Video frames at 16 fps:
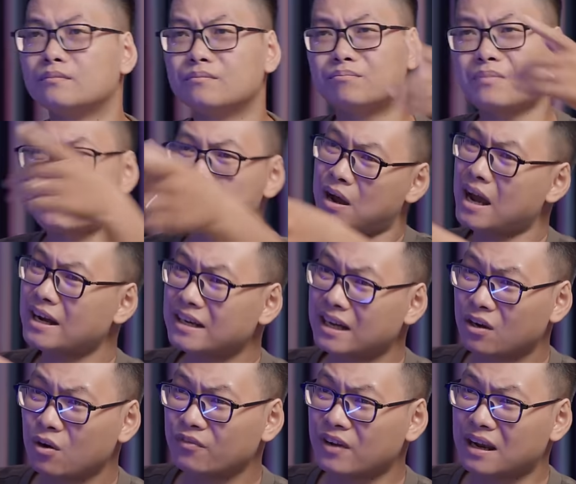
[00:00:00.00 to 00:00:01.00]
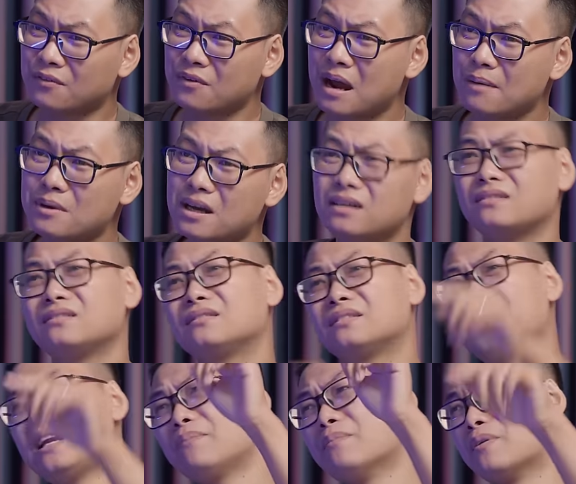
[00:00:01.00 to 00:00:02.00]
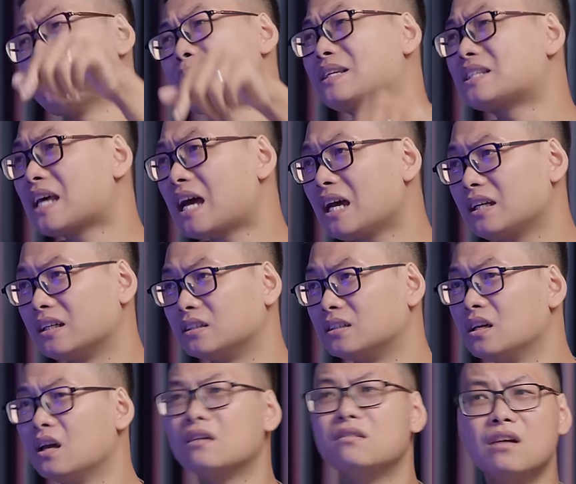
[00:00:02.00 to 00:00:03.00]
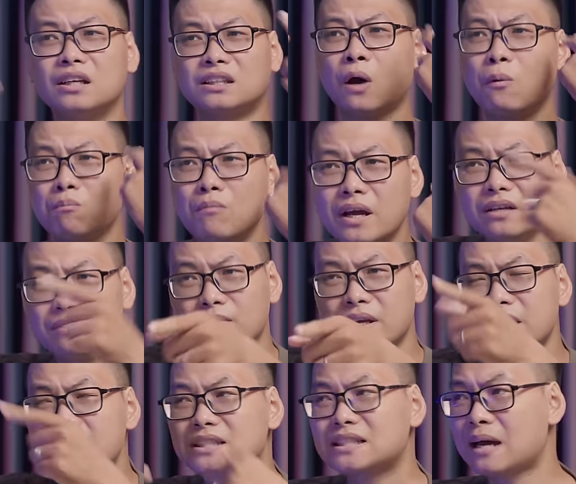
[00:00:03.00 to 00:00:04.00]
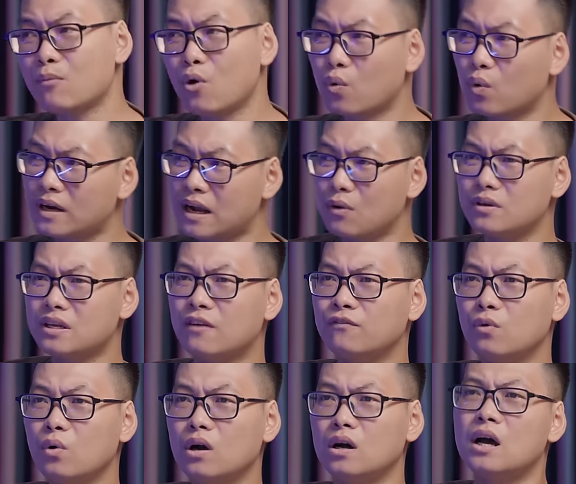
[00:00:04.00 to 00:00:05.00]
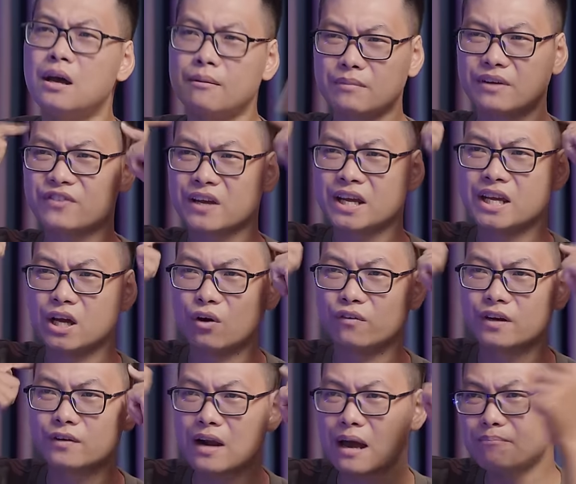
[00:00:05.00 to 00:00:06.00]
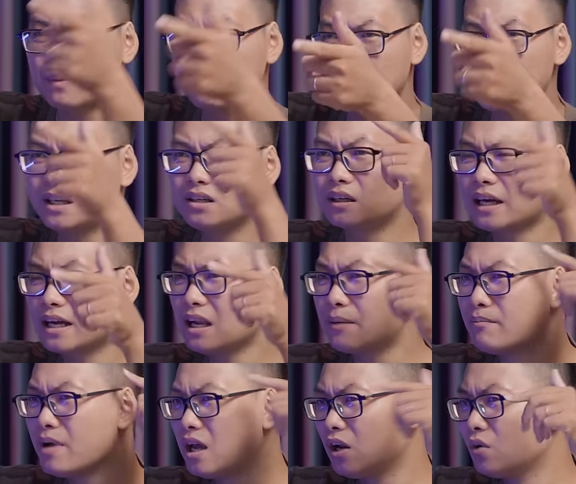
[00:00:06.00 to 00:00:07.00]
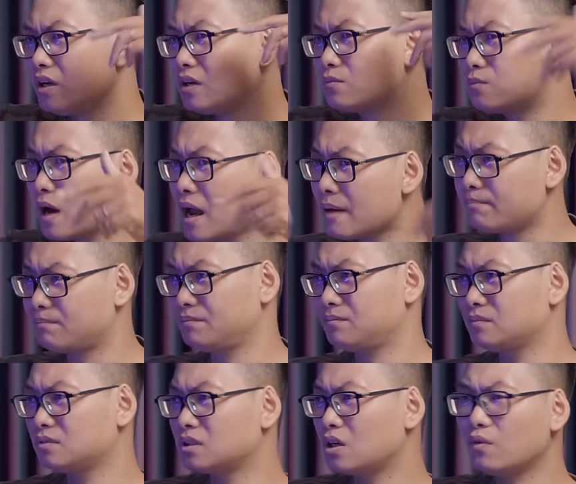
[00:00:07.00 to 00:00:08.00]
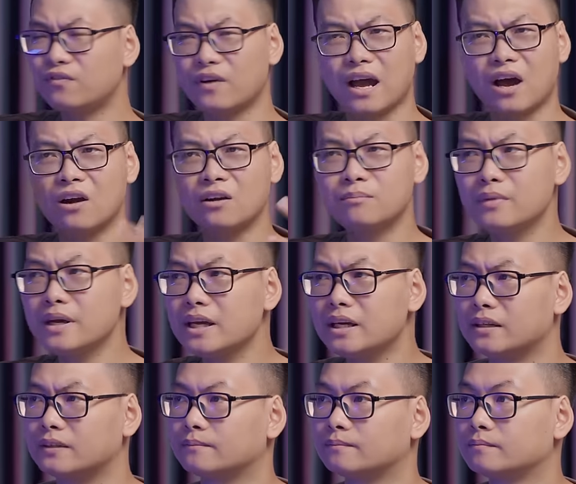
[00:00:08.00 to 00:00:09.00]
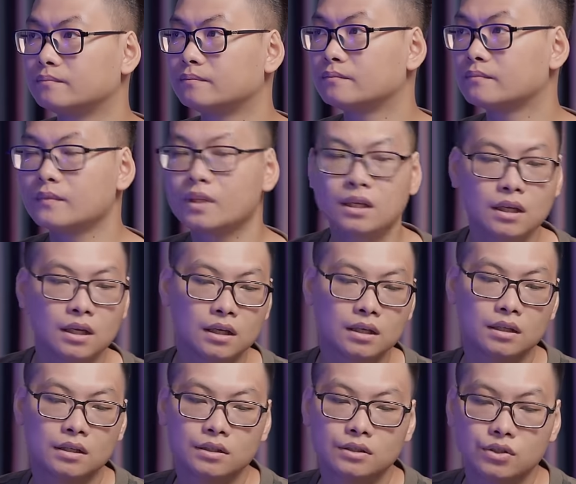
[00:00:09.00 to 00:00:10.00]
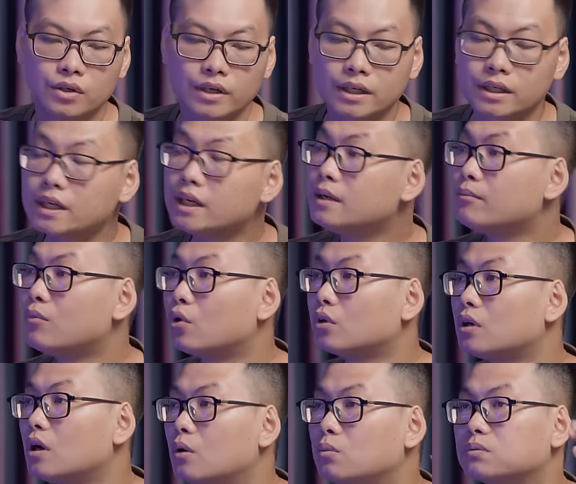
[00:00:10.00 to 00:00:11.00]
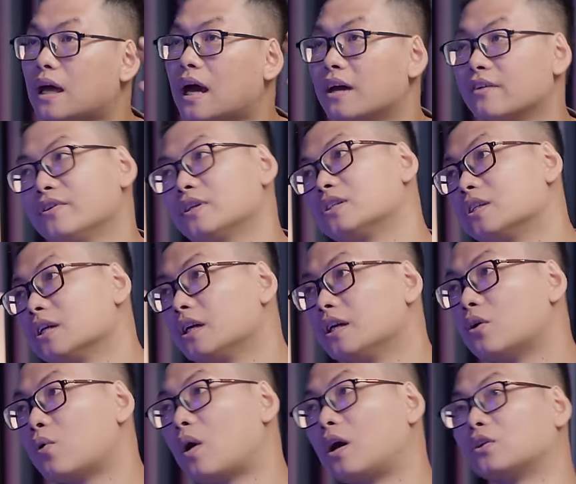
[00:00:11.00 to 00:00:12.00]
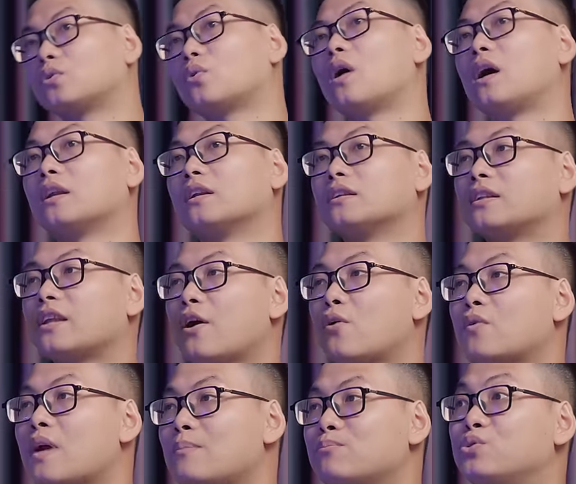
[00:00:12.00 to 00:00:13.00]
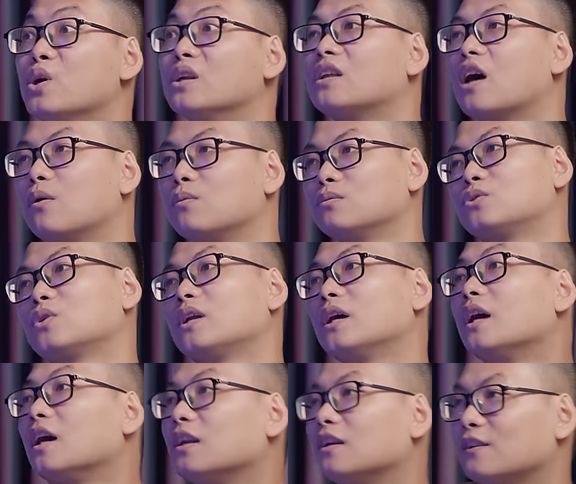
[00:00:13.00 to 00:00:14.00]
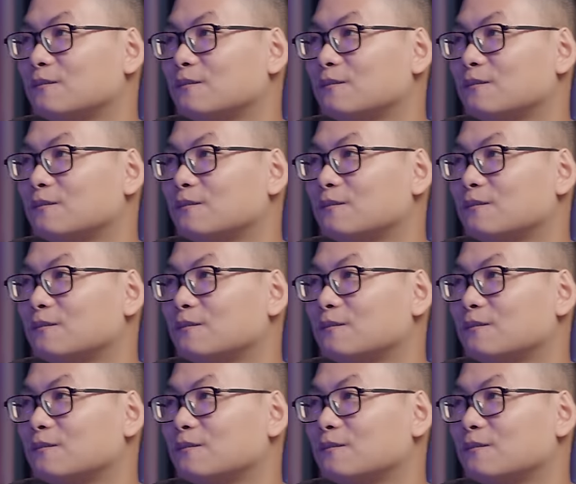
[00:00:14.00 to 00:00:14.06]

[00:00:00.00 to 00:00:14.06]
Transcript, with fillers: Mày bảo anh này không phải là rap á? Đấy là bởi vì mày sai. Người thông minh mới nhìn ra bộ quần áo của nhà vua. Mày phải hiểu về rap, mày mới biết được đấy là melodic rap, không phải R and B. Cho đến khi một ông Thái Việt Duy hoàn toàn theo rap truyền thống xuất hiện.